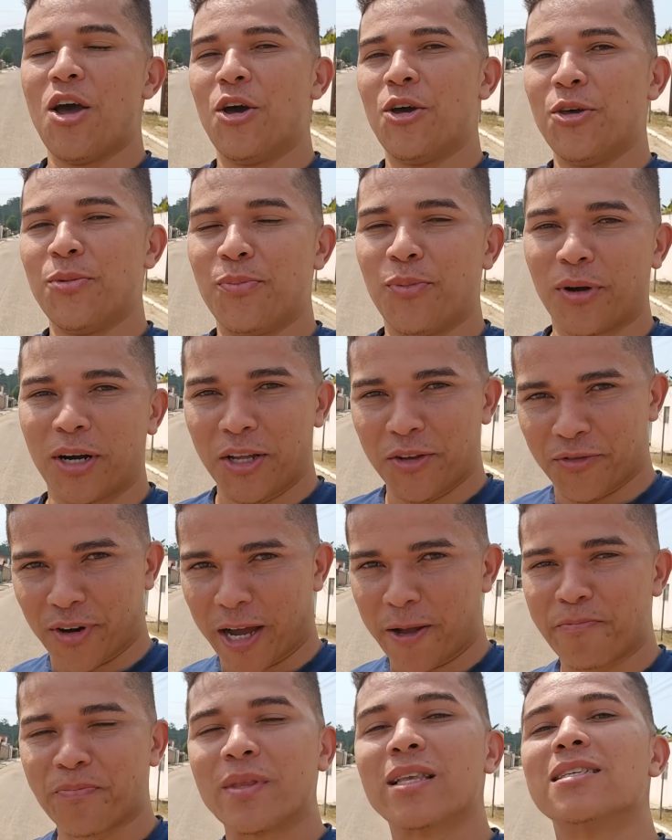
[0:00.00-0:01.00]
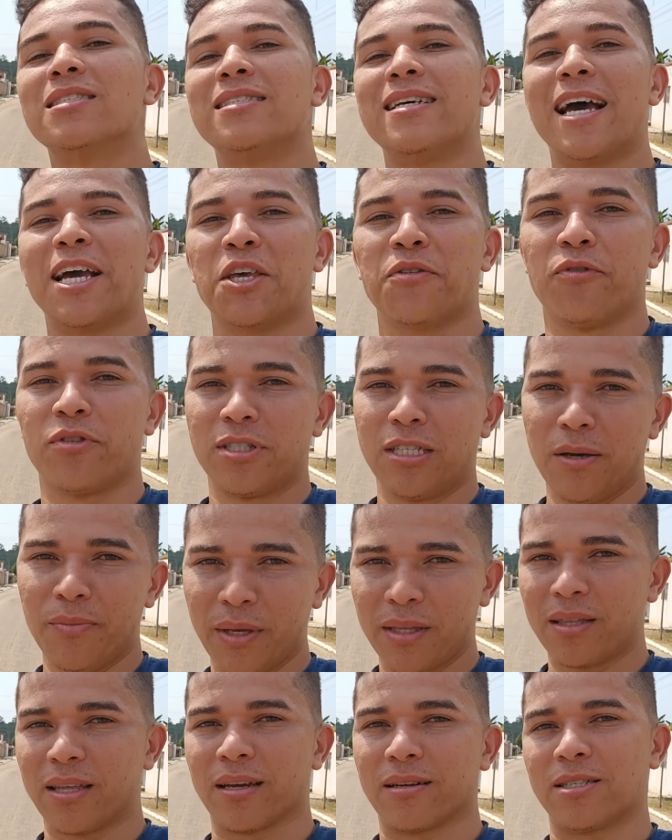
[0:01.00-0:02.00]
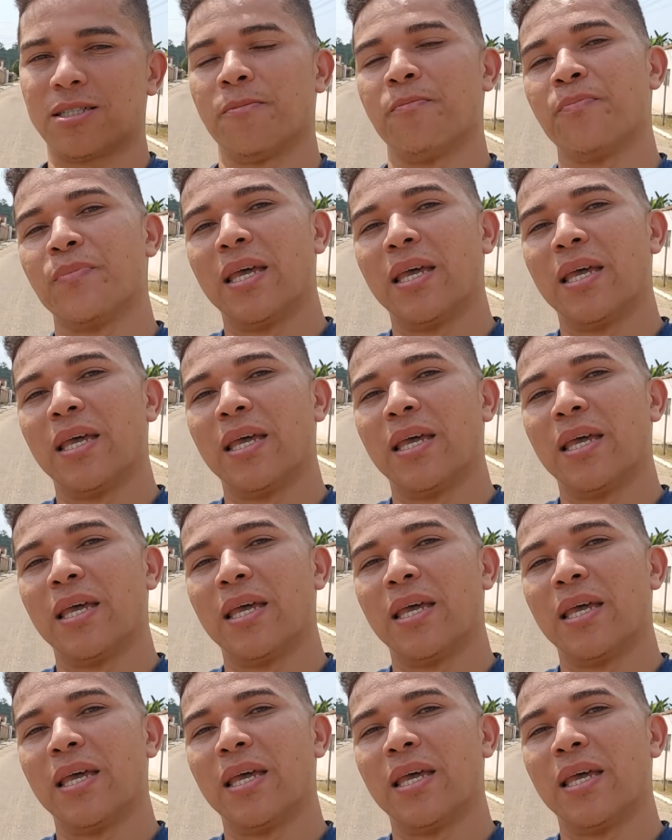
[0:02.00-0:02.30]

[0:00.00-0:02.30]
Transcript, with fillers: e por aí vai, se é que você me entende.